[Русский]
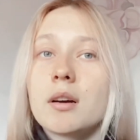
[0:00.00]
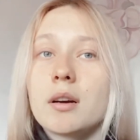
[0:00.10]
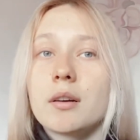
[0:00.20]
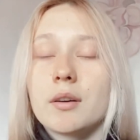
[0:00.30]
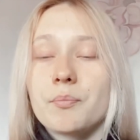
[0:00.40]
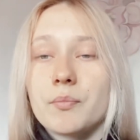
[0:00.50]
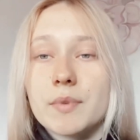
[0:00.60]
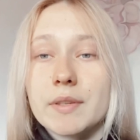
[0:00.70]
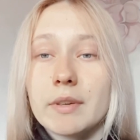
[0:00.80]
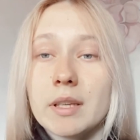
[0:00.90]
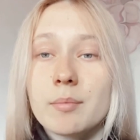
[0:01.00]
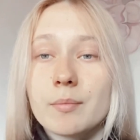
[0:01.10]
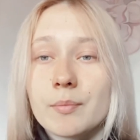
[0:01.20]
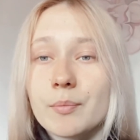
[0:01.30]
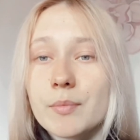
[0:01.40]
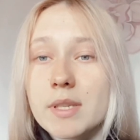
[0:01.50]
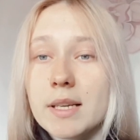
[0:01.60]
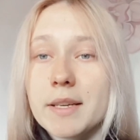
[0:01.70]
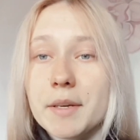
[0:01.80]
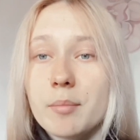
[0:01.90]
Эм, свои
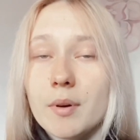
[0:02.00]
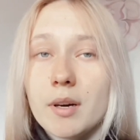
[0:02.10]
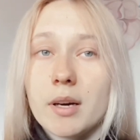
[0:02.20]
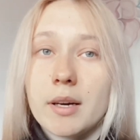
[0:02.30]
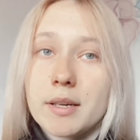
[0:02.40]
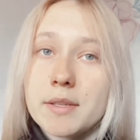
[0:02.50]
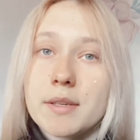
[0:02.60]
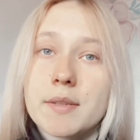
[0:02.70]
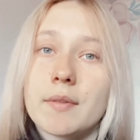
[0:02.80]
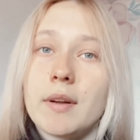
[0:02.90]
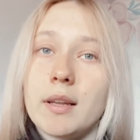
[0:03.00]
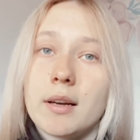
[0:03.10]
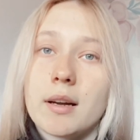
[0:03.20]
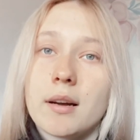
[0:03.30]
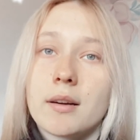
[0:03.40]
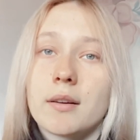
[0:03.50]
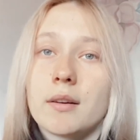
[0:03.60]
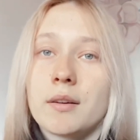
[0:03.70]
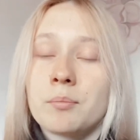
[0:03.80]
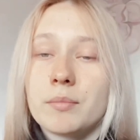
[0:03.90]
цели я бы охарактеризовала как
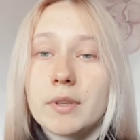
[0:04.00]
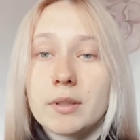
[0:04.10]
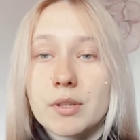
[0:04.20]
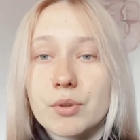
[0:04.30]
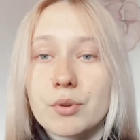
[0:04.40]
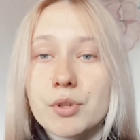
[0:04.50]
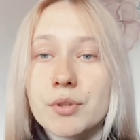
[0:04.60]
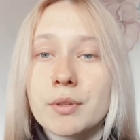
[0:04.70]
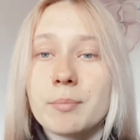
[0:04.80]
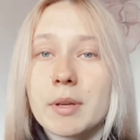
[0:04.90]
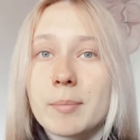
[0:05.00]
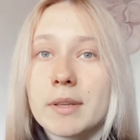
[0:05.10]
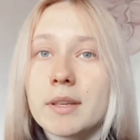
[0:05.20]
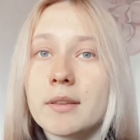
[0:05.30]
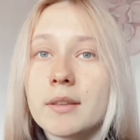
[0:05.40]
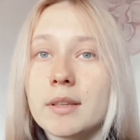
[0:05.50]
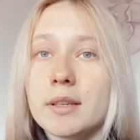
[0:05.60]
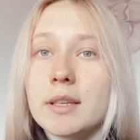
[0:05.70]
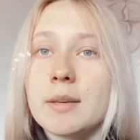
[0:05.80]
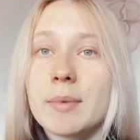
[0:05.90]
э, долгосрочные, перманентные
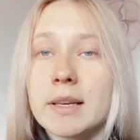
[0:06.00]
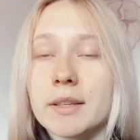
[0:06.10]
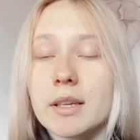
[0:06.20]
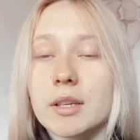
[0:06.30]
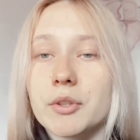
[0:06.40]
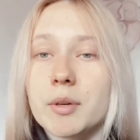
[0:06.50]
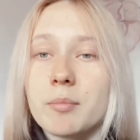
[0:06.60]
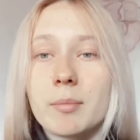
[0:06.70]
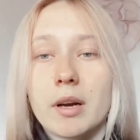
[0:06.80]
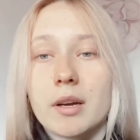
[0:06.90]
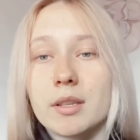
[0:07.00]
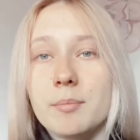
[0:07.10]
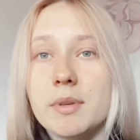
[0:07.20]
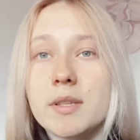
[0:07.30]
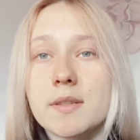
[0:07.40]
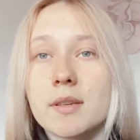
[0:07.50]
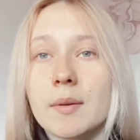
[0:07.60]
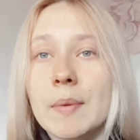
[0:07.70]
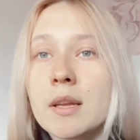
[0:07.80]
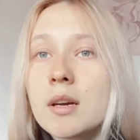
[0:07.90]
и маленькие, которые помогают
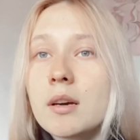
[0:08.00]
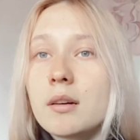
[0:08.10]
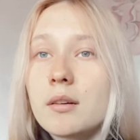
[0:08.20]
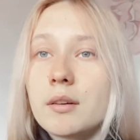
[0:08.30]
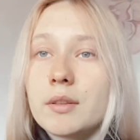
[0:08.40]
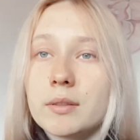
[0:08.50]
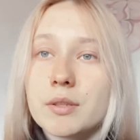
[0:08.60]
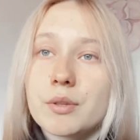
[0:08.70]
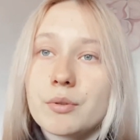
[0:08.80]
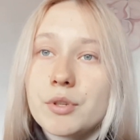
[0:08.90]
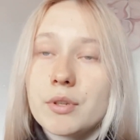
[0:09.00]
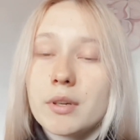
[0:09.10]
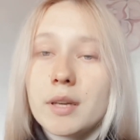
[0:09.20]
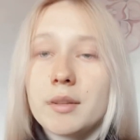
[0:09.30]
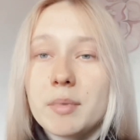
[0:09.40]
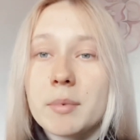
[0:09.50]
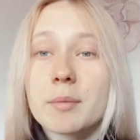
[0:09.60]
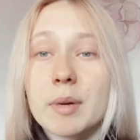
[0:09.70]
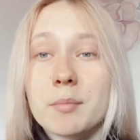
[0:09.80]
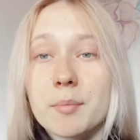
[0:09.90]
добиться э, долгосрочных. А, Например,
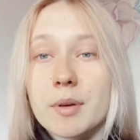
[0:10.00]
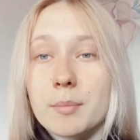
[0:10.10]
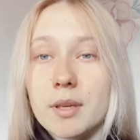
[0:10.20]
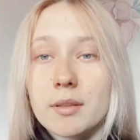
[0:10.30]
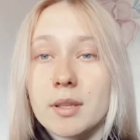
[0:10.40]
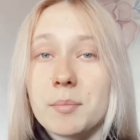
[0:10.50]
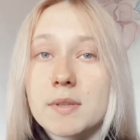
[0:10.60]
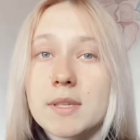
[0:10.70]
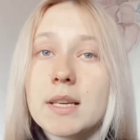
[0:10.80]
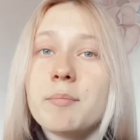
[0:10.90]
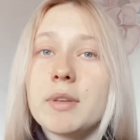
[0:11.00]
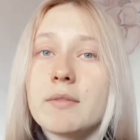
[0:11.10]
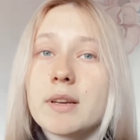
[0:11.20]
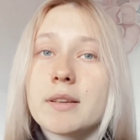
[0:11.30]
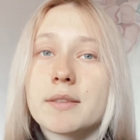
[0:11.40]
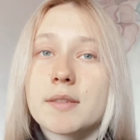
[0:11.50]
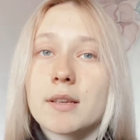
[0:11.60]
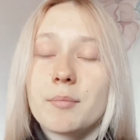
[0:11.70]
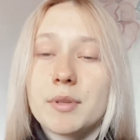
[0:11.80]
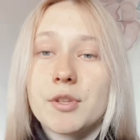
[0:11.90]
моими перманентными целями
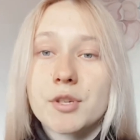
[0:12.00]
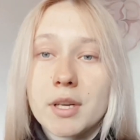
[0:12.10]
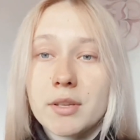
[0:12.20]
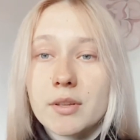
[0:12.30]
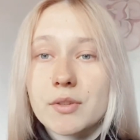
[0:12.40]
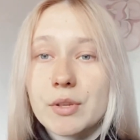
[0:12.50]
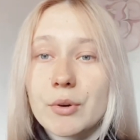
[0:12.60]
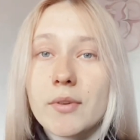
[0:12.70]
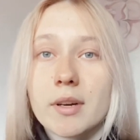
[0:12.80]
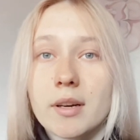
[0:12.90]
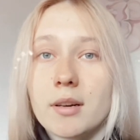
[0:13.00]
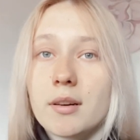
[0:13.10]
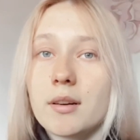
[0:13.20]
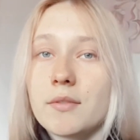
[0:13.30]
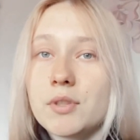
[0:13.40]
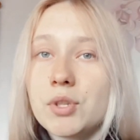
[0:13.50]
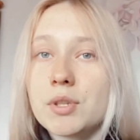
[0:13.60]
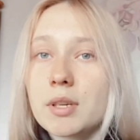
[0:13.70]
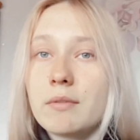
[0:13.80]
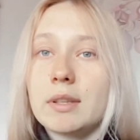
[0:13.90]
является поддержание здоровья как э,
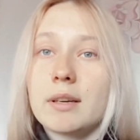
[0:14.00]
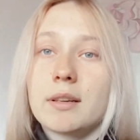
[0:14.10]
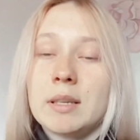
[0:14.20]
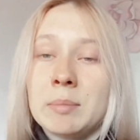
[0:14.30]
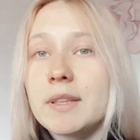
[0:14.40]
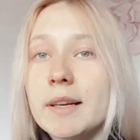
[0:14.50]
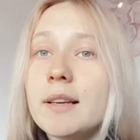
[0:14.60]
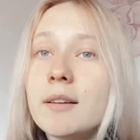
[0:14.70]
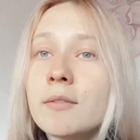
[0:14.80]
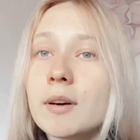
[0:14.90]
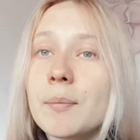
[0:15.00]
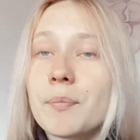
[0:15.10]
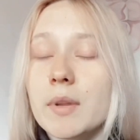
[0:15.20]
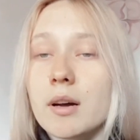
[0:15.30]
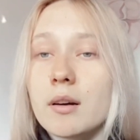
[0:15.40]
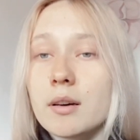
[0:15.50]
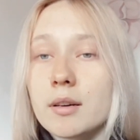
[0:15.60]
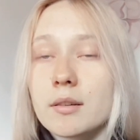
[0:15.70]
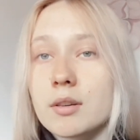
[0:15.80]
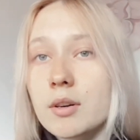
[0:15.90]
физического, так и ментального, а
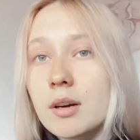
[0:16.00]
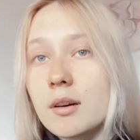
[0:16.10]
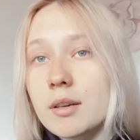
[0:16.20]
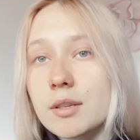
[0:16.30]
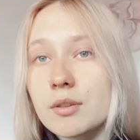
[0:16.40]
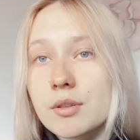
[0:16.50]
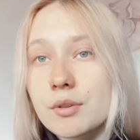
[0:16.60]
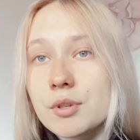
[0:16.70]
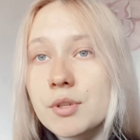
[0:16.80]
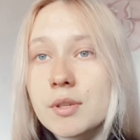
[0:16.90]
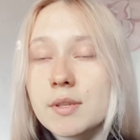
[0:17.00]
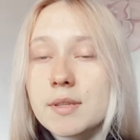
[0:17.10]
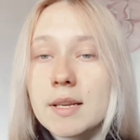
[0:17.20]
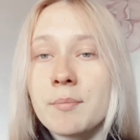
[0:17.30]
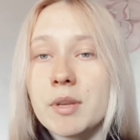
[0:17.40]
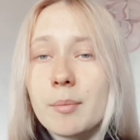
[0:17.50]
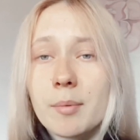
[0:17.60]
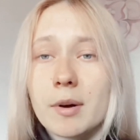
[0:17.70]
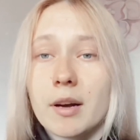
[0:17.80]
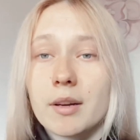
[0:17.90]
краткосрочная цель мне
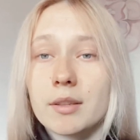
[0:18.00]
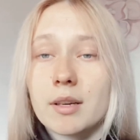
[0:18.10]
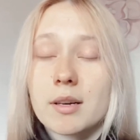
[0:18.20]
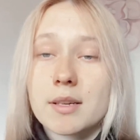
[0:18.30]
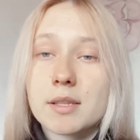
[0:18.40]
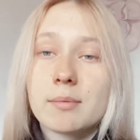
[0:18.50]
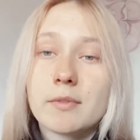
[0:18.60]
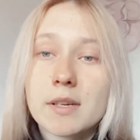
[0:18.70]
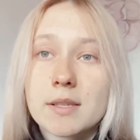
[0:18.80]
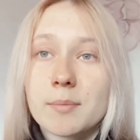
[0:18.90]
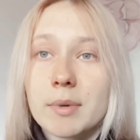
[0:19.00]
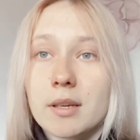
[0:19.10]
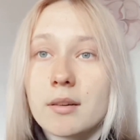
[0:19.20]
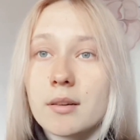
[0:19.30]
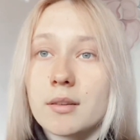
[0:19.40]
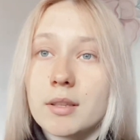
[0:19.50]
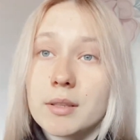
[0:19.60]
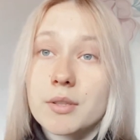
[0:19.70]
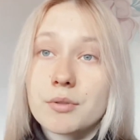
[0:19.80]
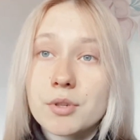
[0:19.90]
помогает как раз добиваться моих э,
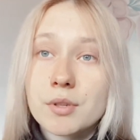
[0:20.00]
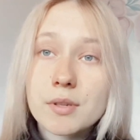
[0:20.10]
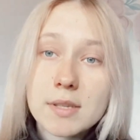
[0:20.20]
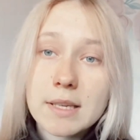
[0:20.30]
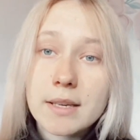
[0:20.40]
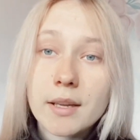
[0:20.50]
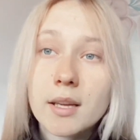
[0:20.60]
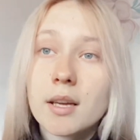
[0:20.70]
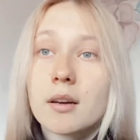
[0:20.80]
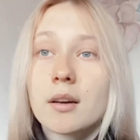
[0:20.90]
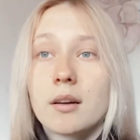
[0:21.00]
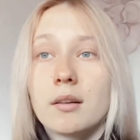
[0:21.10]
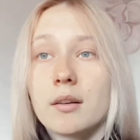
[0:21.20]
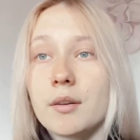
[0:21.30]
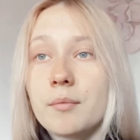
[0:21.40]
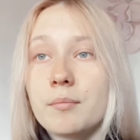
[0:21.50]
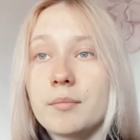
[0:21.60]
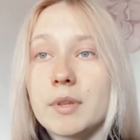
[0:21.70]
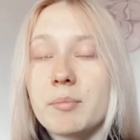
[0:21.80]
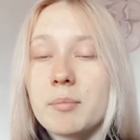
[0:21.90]
долгосрочных целей.
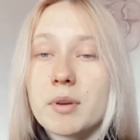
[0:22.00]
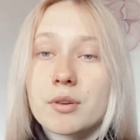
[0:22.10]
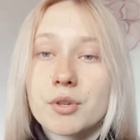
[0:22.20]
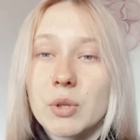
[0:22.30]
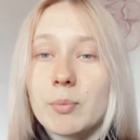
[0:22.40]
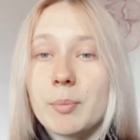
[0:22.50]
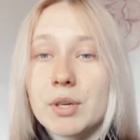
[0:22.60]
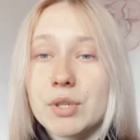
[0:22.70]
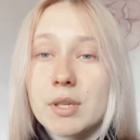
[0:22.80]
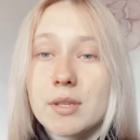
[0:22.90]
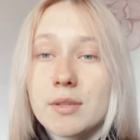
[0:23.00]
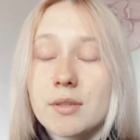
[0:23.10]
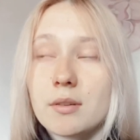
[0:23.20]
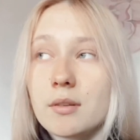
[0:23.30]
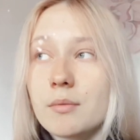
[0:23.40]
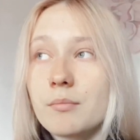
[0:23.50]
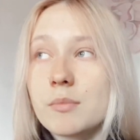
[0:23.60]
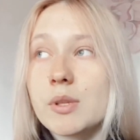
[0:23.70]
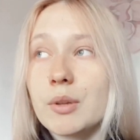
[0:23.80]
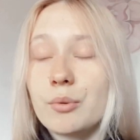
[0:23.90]
Например, чтобы прочесть эм,
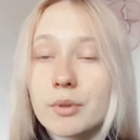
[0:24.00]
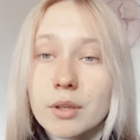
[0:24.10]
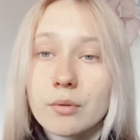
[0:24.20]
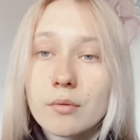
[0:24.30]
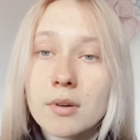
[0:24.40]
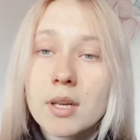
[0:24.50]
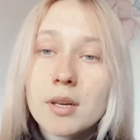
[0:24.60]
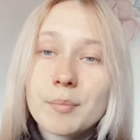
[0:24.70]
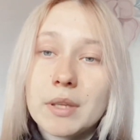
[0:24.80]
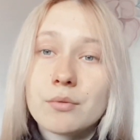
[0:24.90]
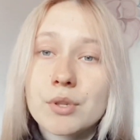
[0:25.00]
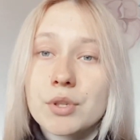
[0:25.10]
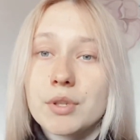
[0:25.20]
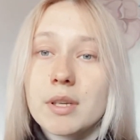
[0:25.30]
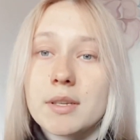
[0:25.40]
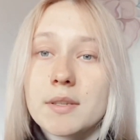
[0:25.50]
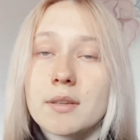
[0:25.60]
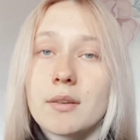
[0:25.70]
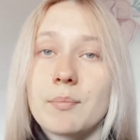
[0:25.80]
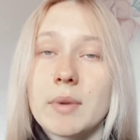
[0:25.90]
целую книгу, мне нужно читать
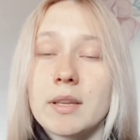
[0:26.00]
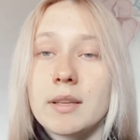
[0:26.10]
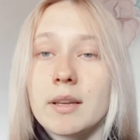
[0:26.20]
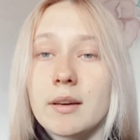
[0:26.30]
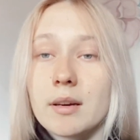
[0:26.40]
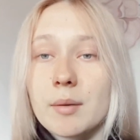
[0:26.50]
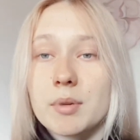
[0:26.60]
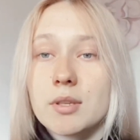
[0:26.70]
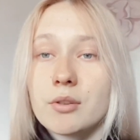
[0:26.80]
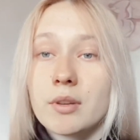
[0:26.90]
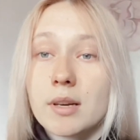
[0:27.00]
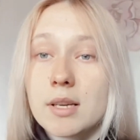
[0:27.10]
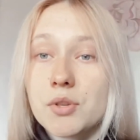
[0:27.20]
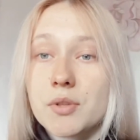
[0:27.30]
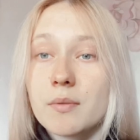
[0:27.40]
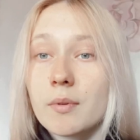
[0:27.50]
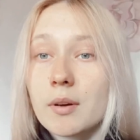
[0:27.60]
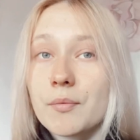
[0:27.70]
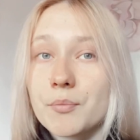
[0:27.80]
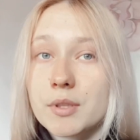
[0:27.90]
э, энное определенное
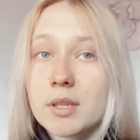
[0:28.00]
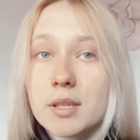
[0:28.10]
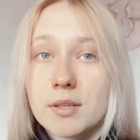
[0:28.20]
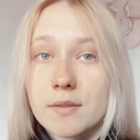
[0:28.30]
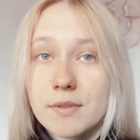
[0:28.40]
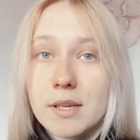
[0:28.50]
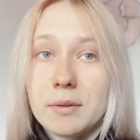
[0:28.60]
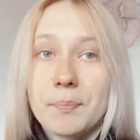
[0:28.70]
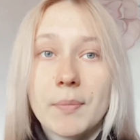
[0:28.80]
количество страниц в день.